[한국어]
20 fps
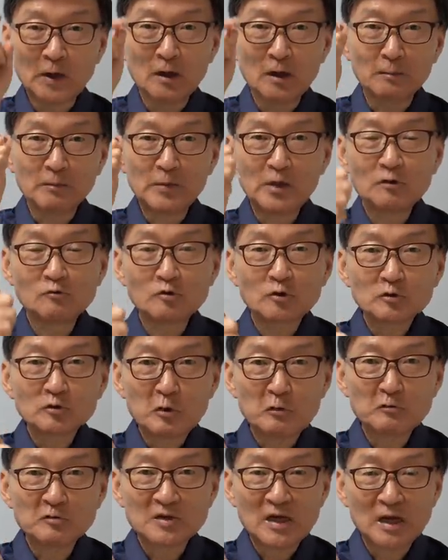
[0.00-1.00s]
미국
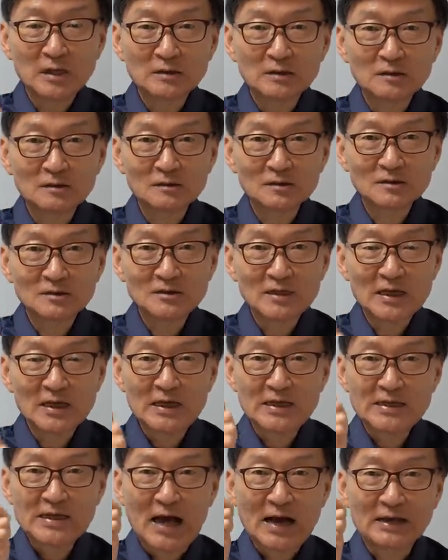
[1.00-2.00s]
통상
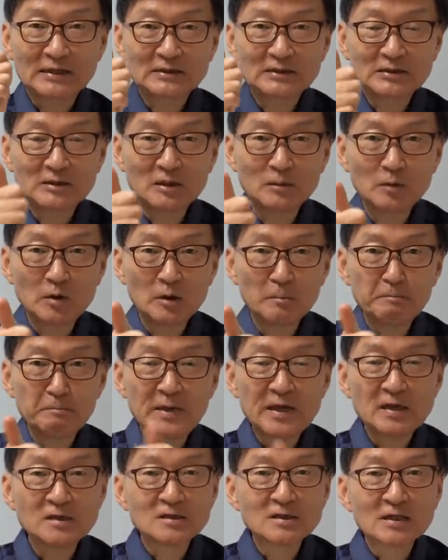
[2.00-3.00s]
정책의 약점을
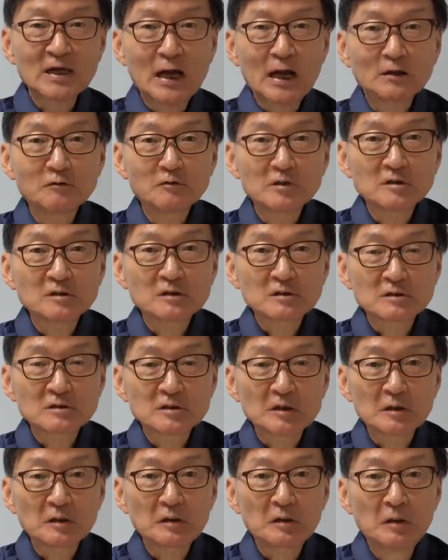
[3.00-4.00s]
베이징이 알고
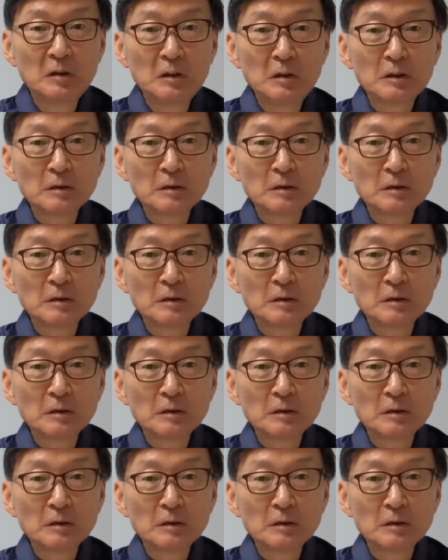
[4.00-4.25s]
있었어요.